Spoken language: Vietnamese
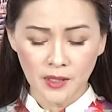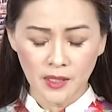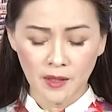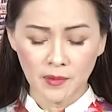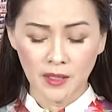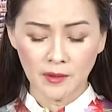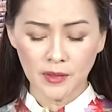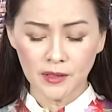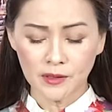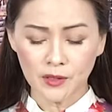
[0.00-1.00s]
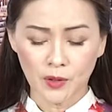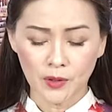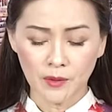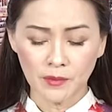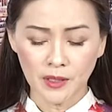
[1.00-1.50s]
khi mà Liên minh châu
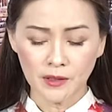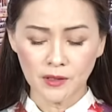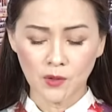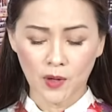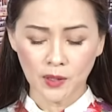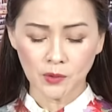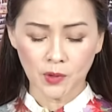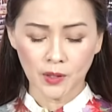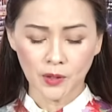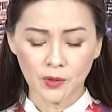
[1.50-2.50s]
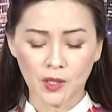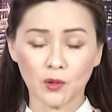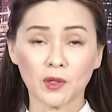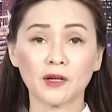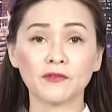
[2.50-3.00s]
đã miễn trừ hoàn toàn yêu
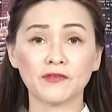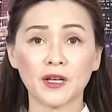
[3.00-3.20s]
cầu cấp